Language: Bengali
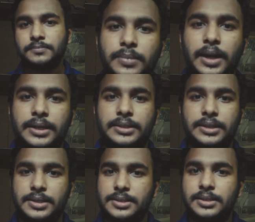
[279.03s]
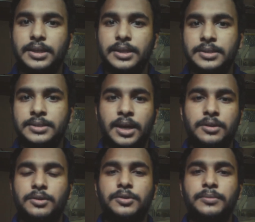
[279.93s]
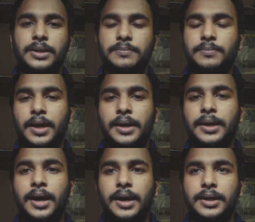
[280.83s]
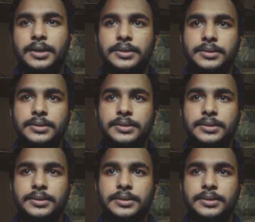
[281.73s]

ব্লাড টেস্ট দিলেন চার রকমের প্রায় আর